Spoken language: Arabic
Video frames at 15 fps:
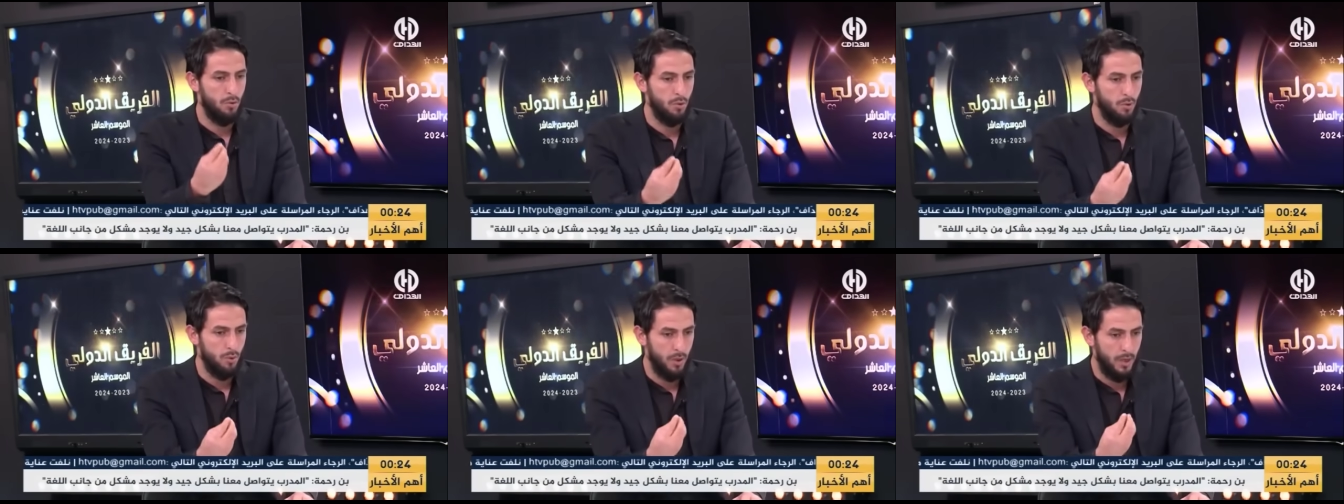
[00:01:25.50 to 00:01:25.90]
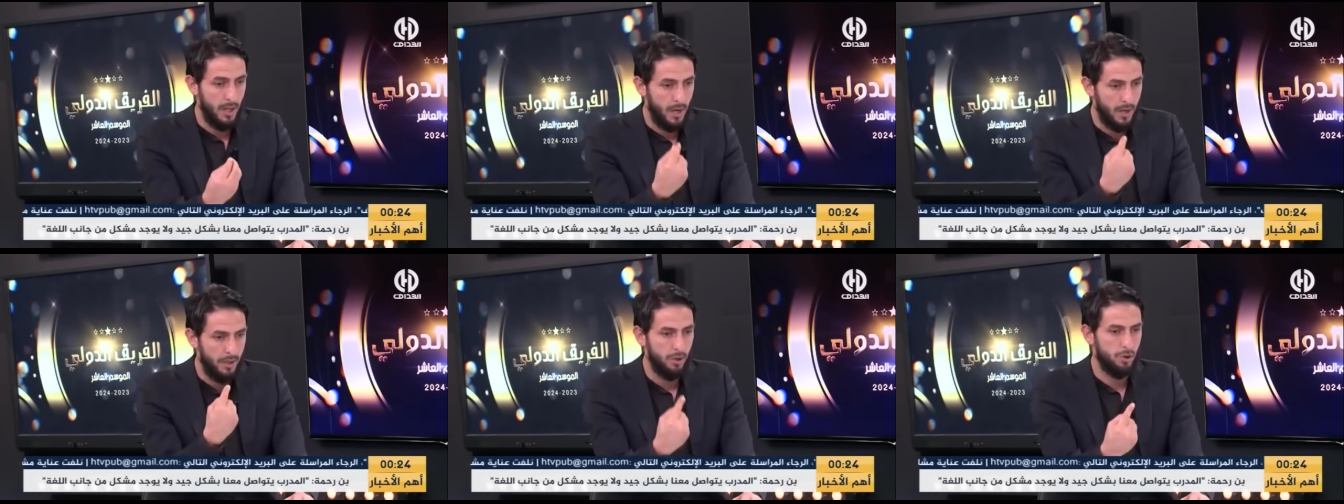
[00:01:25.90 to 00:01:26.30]

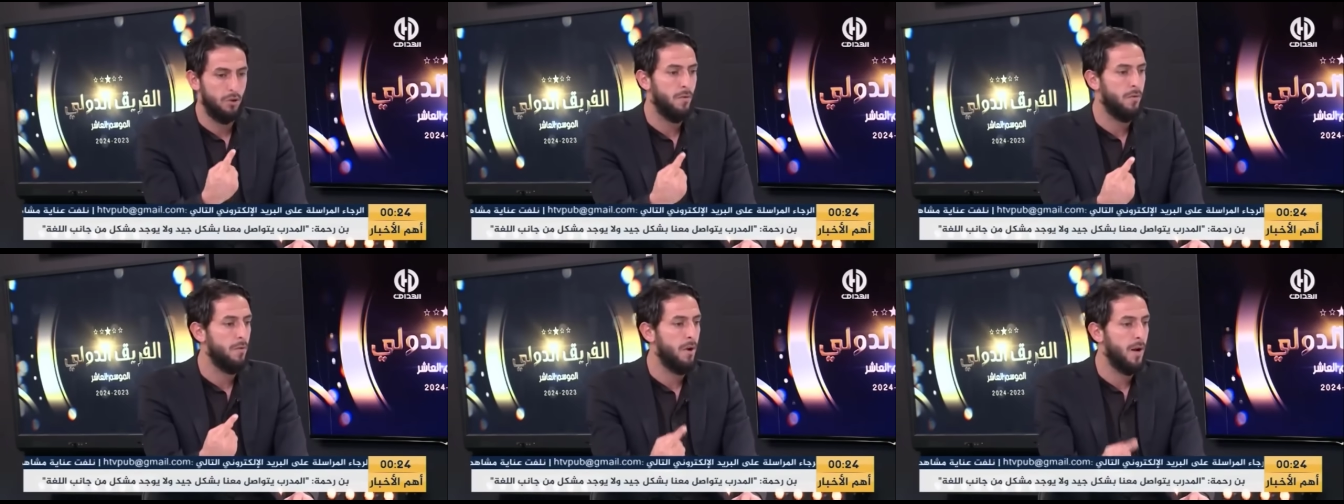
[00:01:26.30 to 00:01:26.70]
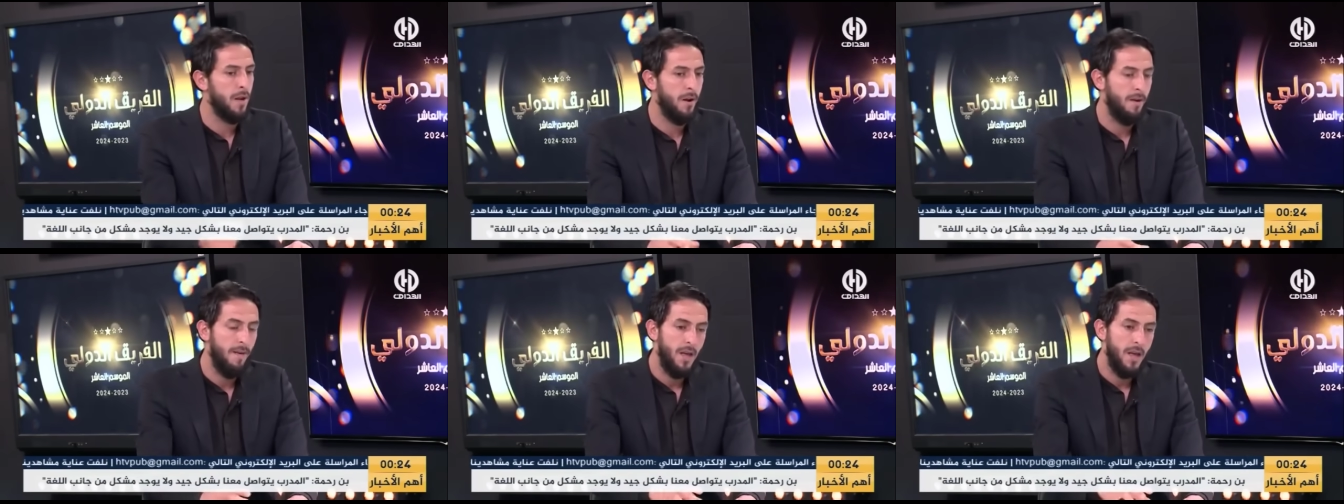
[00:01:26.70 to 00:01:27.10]
واللي راني نشوفه
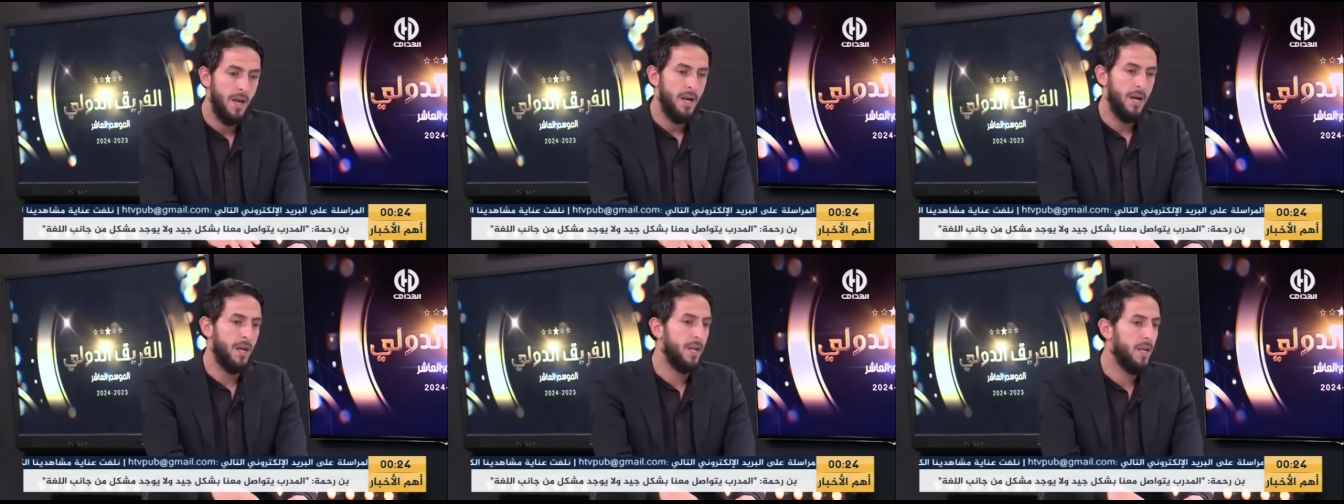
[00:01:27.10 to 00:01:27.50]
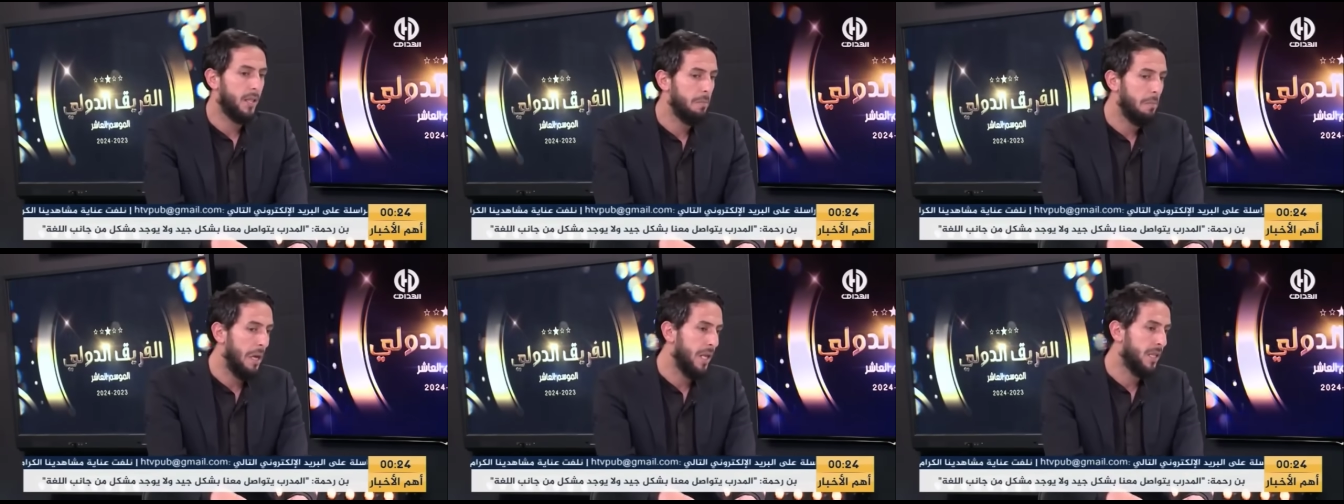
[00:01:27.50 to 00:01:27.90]
انا
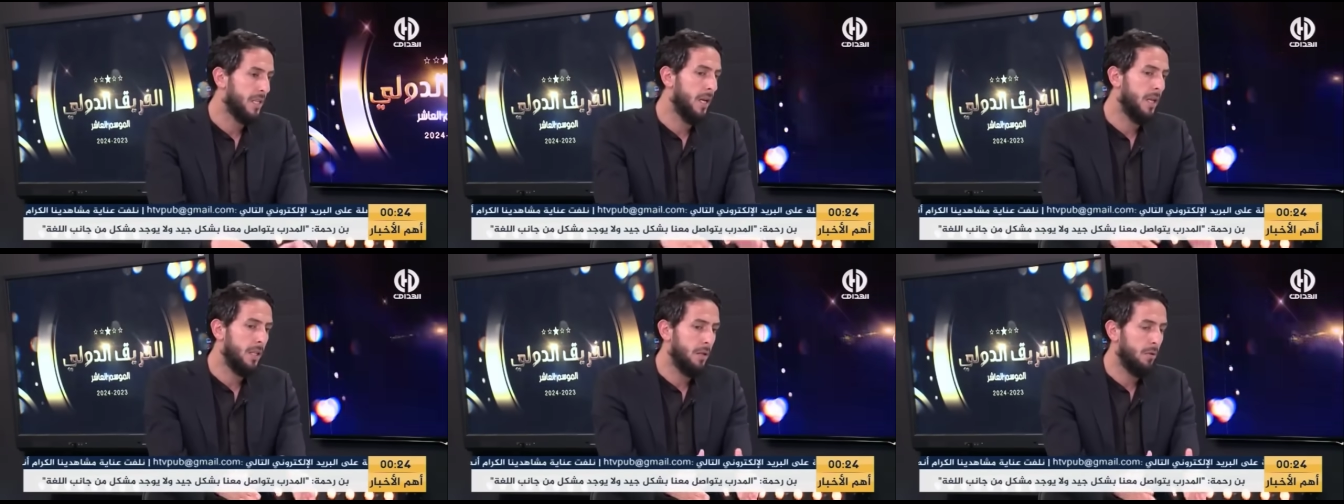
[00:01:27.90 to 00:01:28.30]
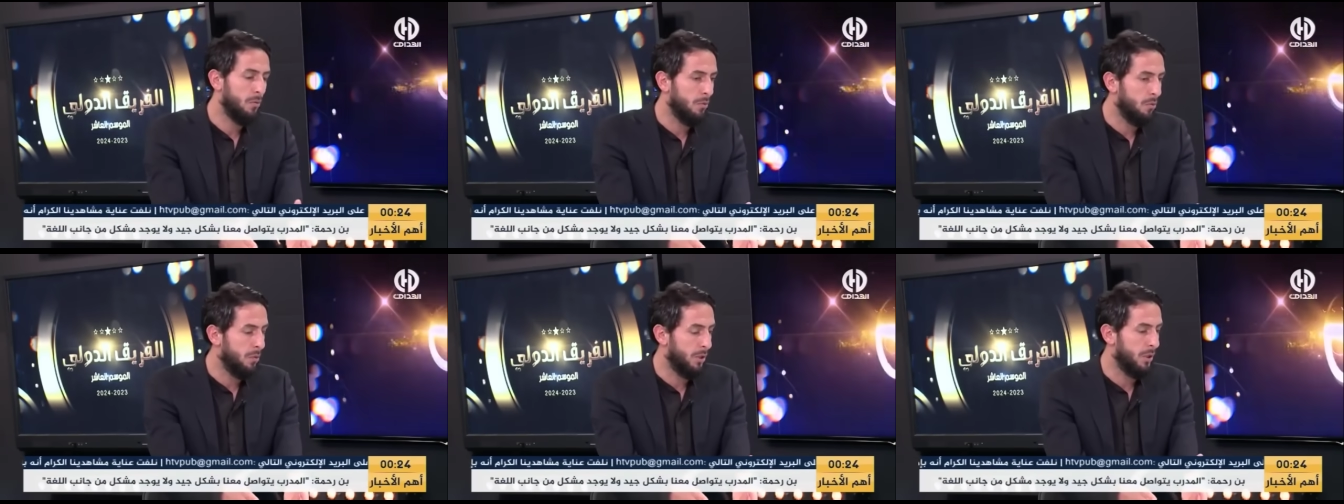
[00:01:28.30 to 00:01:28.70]
رياض محرز
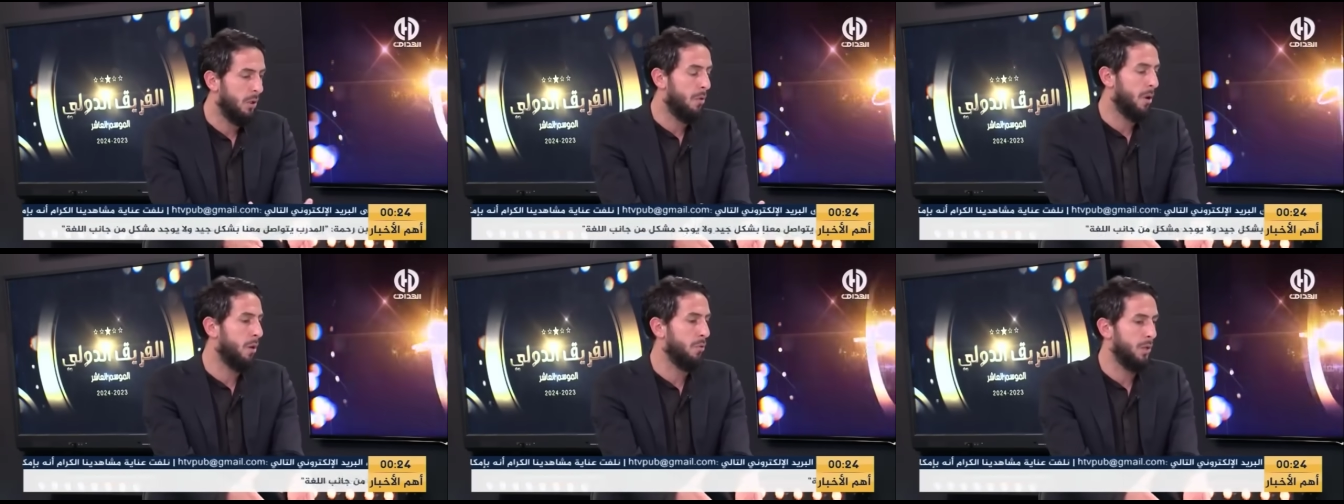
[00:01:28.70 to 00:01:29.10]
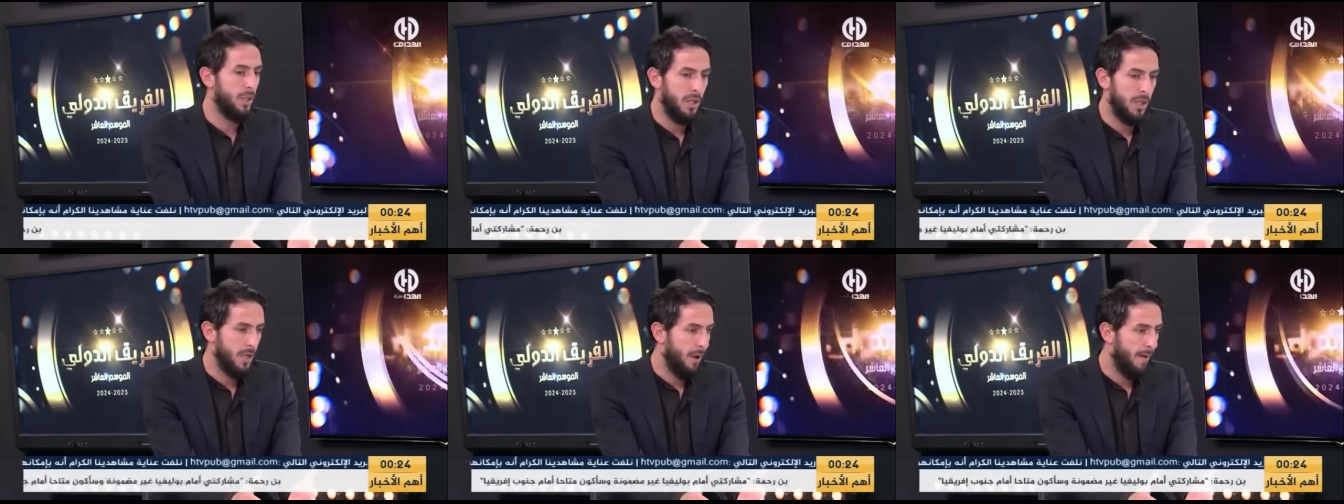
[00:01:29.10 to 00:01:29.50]
هذه الدوره
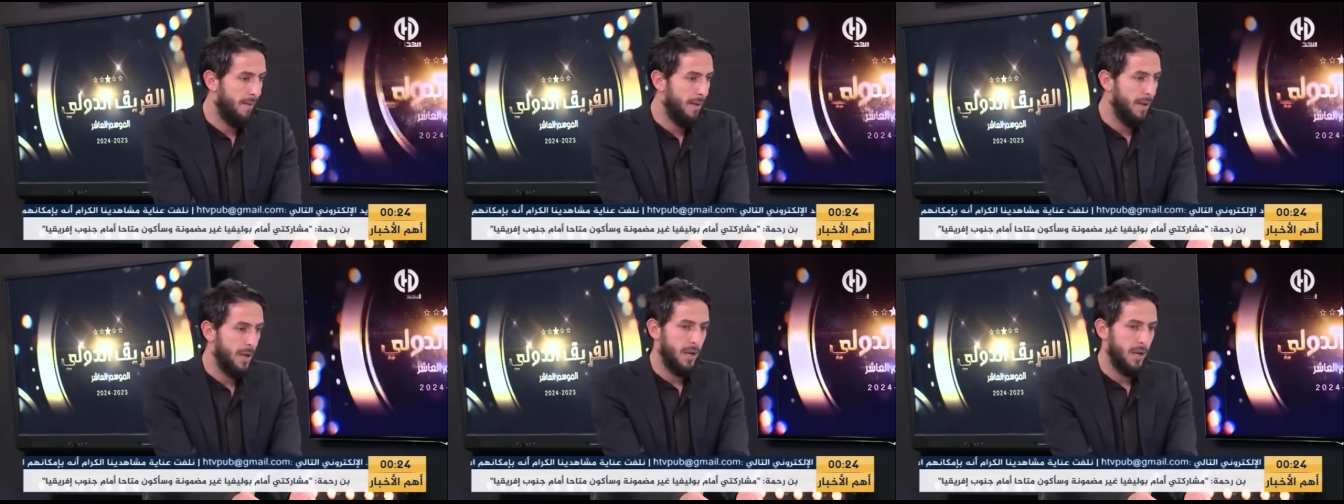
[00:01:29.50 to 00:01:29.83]
وديه